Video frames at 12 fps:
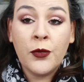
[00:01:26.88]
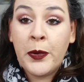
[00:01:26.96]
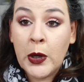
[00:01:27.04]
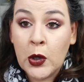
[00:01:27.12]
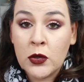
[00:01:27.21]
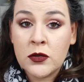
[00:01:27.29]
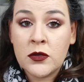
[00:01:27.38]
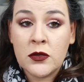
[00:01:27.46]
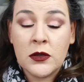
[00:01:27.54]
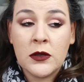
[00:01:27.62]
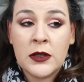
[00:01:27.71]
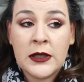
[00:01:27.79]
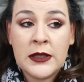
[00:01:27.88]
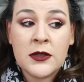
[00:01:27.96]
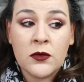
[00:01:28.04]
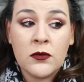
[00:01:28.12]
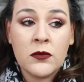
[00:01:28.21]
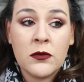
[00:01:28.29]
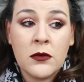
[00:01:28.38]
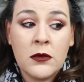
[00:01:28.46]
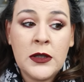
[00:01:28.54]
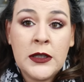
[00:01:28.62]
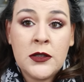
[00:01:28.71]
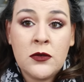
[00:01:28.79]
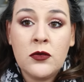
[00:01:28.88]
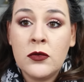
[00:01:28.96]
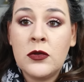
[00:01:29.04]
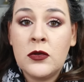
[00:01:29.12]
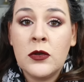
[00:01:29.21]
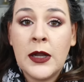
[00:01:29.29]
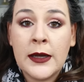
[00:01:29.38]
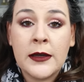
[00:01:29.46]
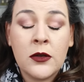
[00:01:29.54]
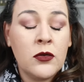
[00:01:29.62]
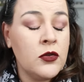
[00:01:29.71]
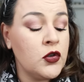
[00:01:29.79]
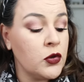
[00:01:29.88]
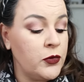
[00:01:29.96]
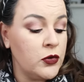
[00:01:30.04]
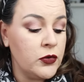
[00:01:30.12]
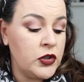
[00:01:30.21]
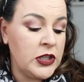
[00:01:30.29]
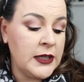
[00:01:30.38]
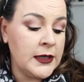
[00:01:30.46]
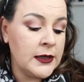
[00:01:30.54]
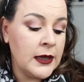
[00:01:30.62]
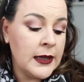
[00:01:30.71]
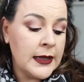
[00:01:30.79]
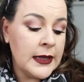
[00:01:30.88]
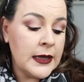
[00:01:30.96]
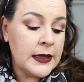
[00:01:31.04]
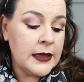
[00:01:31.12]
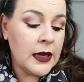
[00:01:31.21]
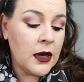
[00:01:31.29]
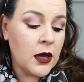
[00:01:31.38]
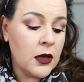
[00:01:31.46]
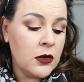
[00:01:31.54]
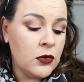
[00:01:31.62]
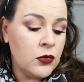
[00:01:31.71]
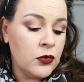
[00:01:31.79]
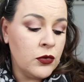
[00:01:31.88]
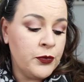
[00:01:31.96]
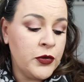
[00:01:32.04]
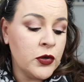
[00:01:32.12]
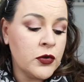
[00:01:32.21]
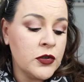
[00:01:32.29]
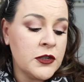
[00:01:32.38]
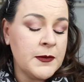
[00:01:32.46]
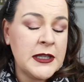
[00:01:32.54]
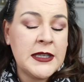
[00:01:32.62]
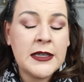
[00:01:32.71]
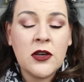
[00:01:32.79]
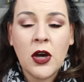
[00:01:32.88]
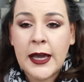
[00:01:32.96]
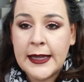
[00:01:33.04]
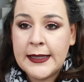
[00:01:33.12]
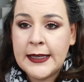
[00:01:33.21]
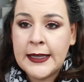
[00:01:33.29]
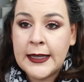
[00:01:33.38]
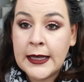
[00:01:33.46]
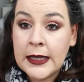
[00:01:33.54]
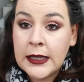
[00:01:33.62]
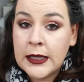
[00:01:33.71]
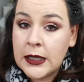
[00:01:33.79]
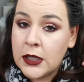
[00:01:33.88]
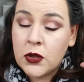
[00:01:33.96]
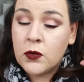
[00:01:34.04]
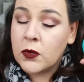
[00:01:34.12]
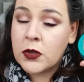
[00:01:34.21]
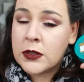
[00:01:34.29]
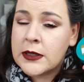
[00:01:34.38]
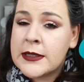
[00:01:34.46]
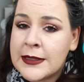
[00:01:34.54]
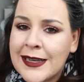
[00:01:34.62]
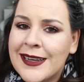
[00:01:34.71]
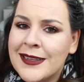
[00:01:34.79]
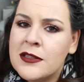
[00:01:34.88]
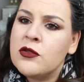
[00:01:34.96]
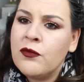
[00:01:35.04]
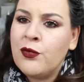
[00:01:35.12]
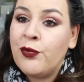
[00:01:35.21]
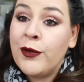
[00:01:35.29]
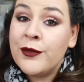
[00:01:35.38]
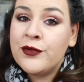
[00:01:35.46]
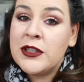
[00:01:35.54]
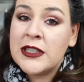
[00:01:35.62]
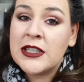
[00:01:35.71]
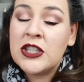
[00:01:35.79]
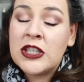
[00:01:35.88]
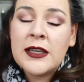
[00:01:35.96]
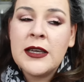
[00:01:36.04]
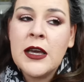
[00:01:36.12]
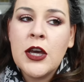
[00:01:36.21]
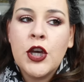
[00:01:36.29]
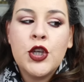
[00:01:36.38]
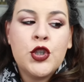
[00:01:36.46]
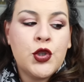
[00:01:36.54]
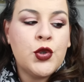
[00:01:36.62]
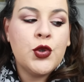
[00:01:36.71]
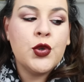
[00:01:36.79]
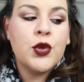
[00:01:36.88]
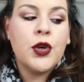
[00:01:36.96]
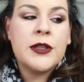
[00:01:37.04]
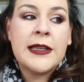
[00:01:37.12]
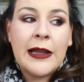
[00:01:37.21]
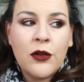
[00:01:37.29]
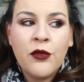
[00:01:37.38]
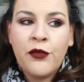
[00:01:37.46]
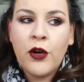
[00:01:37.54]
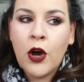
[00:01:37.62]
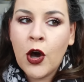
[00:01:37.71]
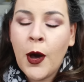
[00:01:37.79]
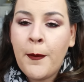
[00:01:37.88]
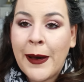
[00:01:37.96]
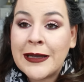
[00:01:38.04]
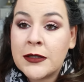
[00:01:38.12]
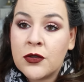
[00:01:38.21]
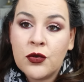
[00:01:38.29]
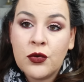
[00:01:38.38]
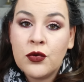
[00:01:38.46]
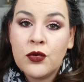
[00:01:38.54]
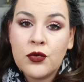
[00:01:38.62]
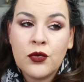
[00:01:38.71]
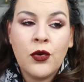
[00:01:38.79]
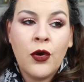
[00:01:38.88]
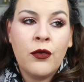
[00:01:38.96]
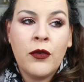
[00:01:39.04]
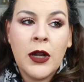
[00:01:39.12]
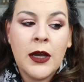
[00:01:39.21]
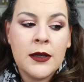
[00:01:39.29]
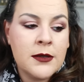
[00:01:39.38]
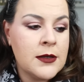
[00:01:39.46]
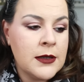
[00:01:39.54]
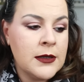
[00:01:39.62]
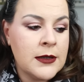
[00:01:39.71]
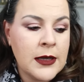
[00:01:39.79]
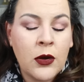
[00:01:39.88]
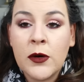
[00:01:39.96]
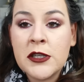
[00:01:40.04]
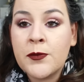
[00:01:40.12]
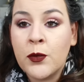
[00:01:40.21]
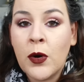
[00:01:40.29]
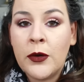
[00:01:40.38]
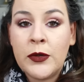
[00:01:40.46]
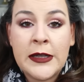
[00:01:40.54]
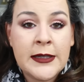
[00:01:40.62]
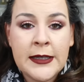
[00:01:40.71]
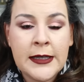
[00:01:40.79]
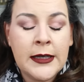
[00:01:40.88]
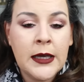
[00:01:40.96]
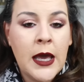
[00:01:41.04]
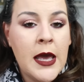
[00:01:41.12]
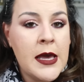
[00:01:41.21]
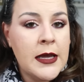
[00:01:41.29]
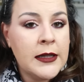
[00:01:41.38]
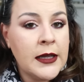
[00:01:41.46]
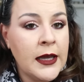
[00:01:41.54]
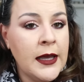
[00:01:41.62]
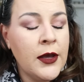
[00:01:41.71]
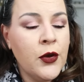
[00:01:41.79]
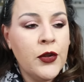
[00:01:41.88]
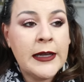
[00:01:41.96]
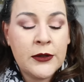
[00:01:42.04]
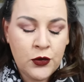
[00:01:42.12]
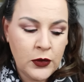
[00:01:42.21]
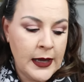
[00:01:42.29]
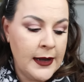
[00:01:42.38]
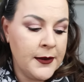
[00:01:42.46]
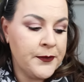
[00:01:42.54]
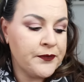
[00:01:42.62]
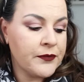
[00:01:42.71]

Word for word: plantes qui sont issus de l'agriculture biologique. Il y a le biocosmétique organique. Donc ça, vous pouvez vous diriger sur Sanoflore parce que euh, voilà, ça, correspond à une éthique très euh, naturelle.